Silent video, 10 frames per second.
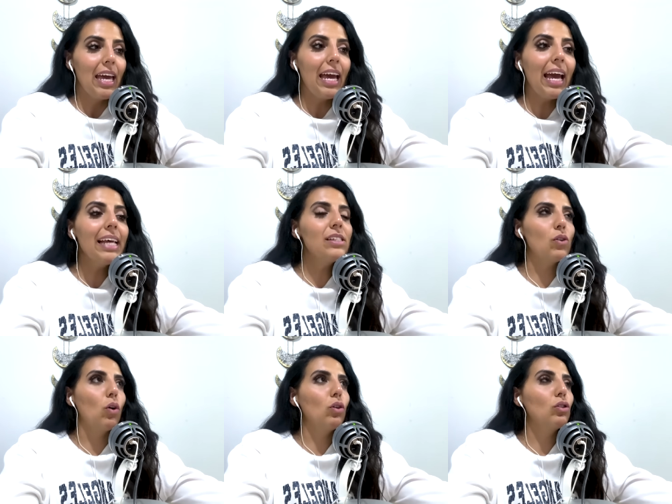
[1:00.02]

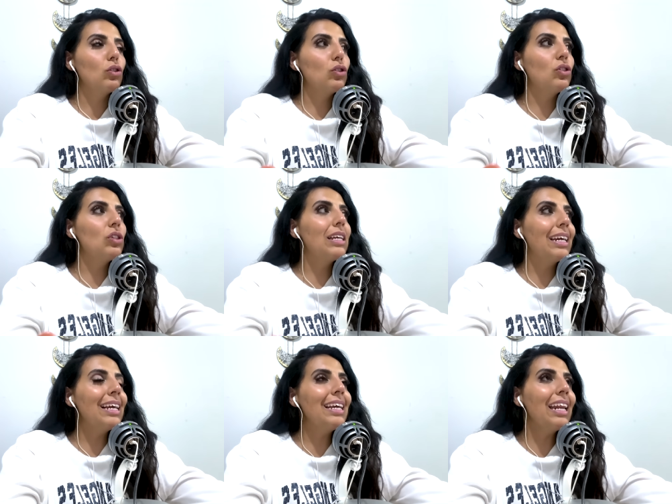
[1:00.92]
esto, si
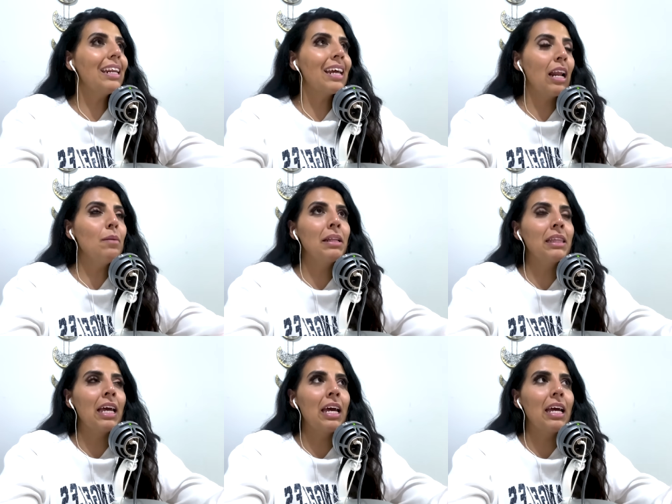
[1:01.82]
creen que
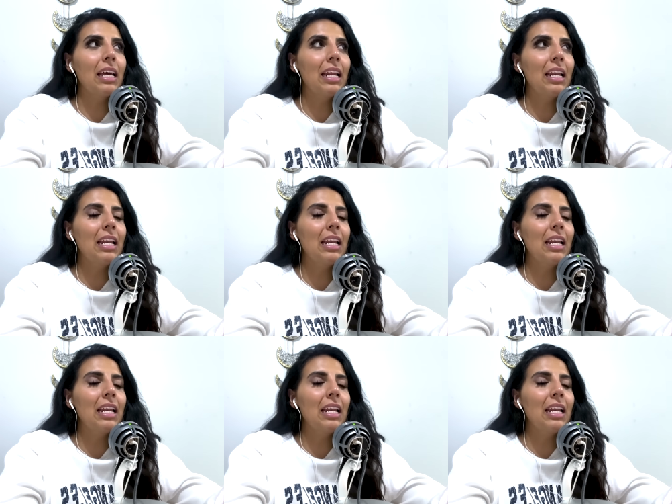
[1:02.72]
realmente